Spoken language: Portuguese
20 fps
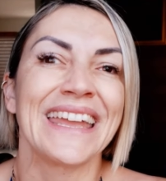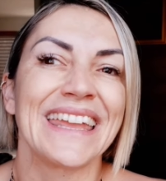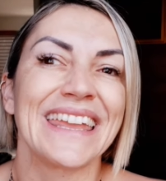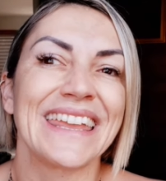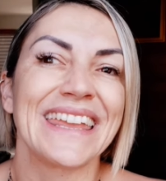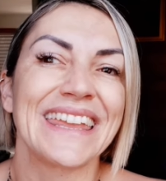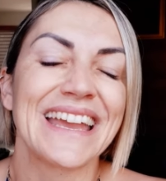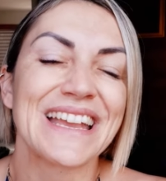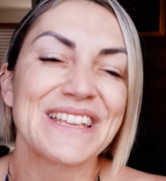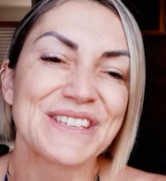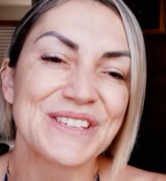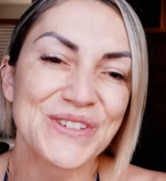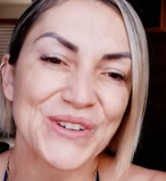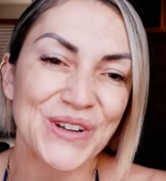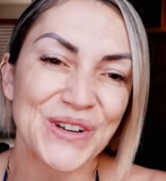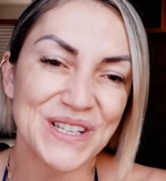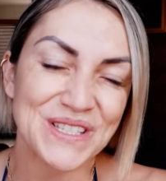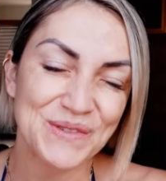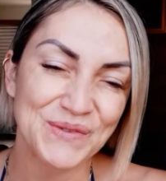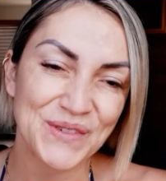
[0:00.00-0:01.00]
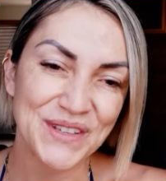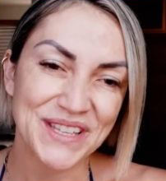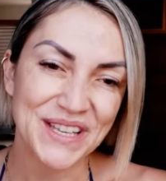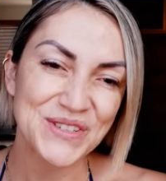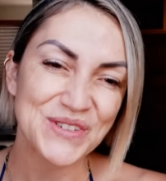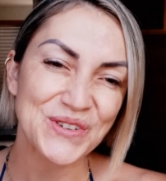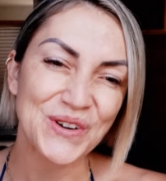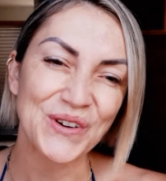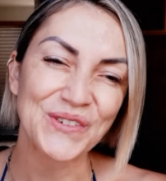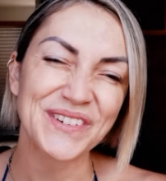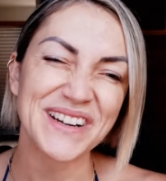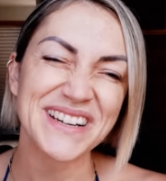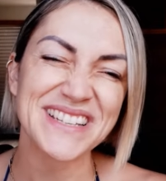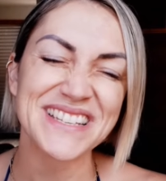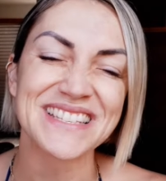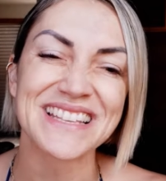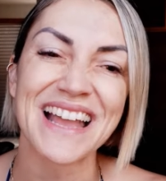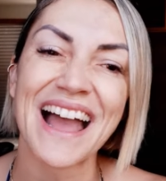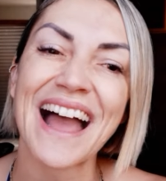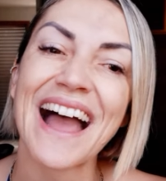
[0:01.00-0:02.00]
E a gente gosta muito é de
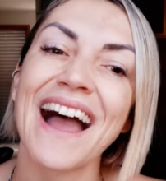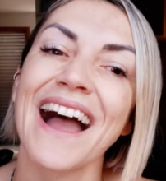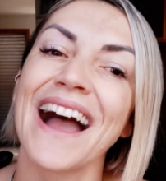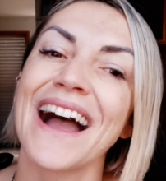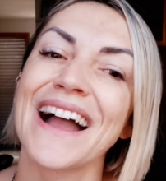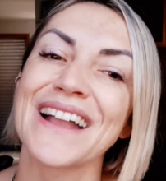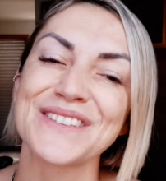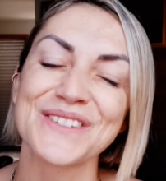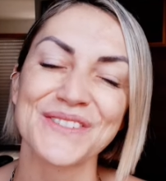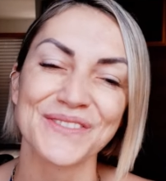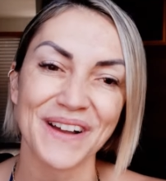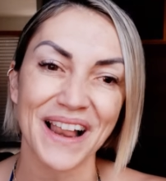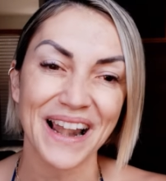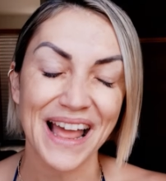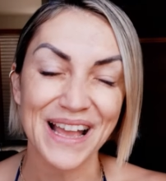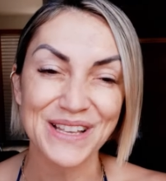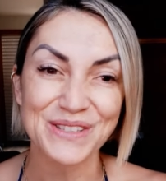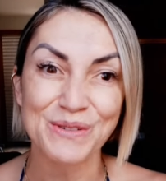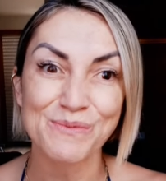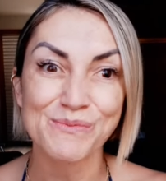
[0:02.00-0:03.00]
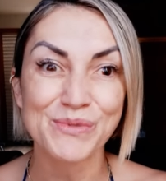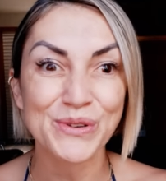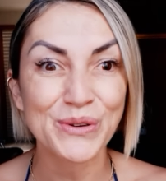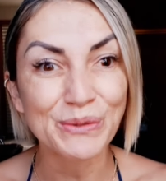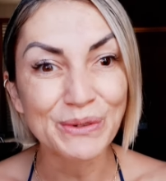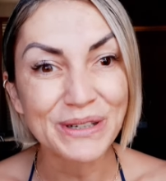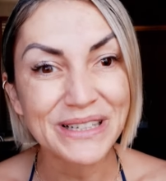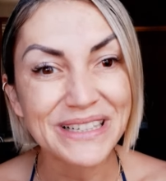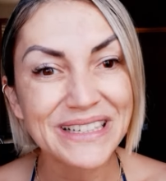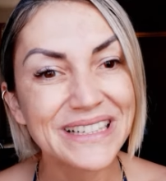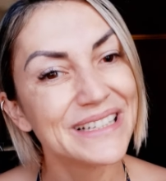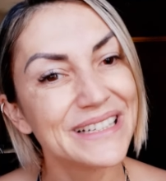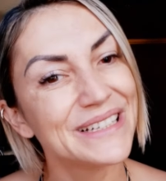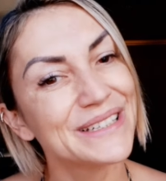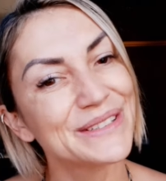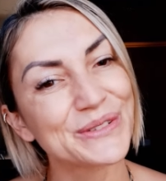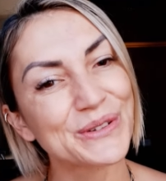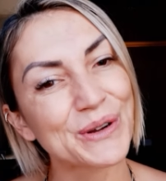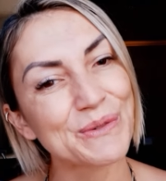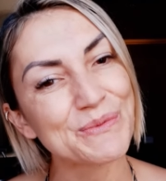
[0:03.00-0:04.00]
conversar, de falar sobre o
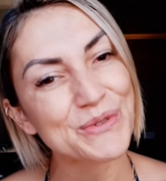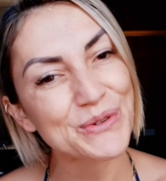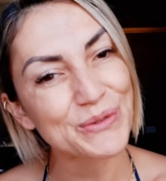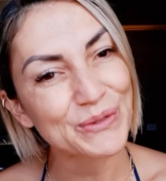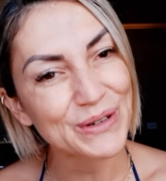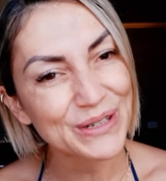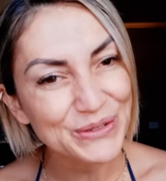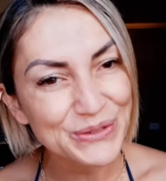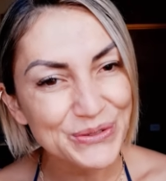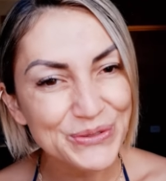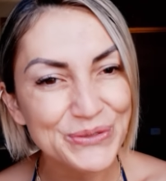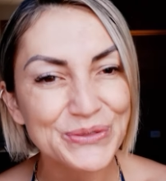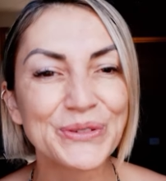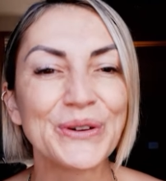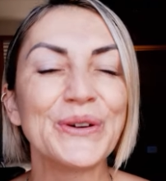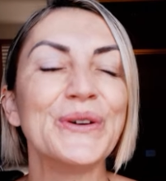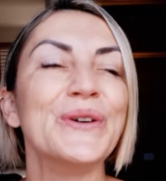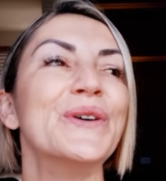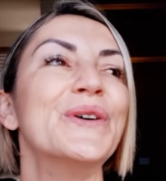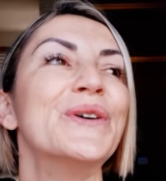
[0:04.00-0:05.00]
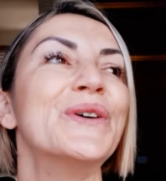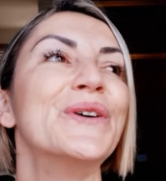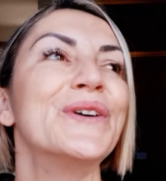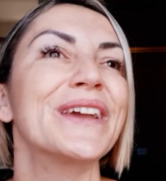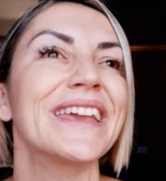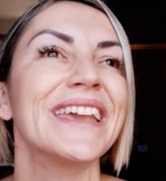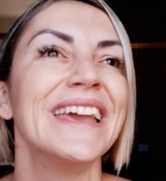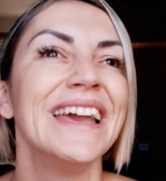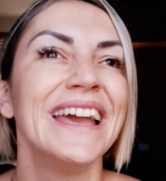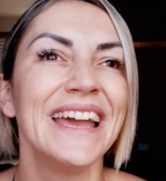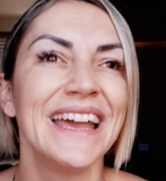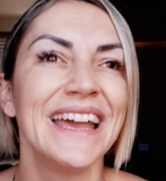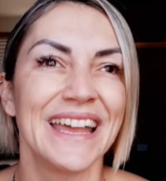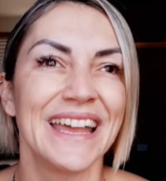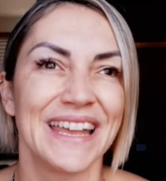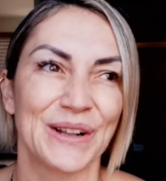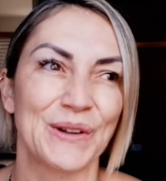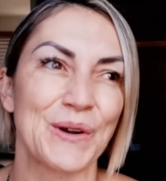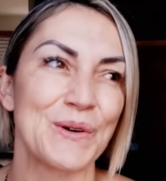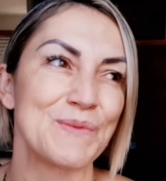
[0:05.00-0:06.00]
ano, como que o ano foi,
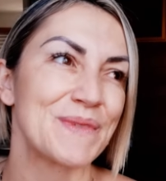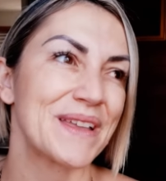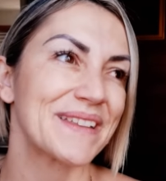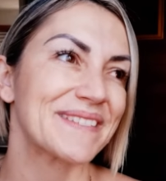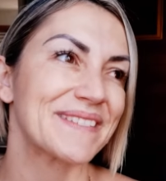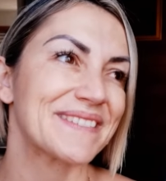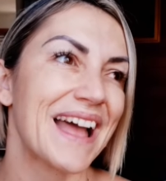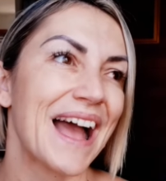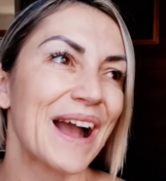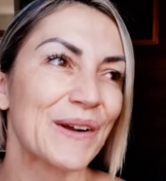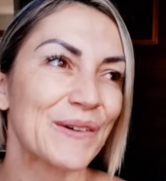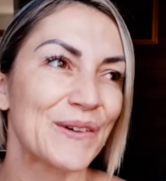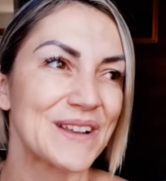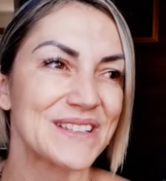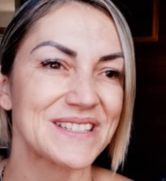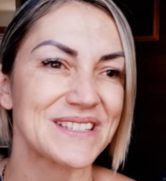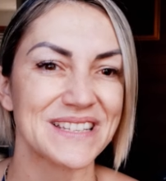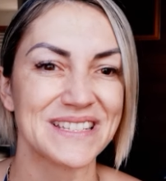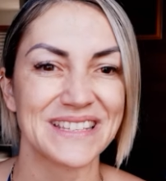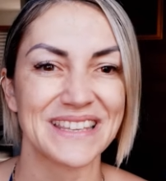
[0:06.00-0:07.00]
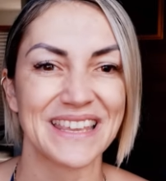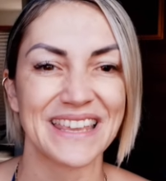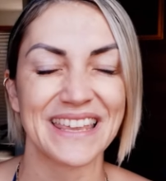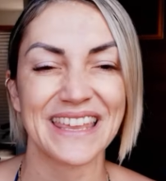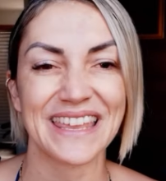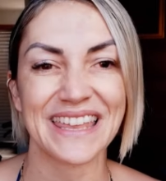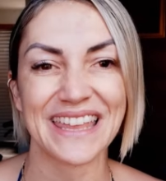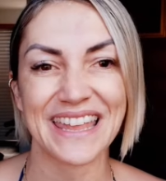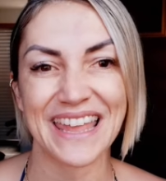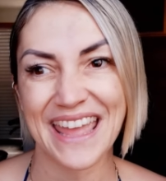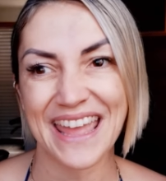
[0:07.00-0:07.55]
comentar coisas que.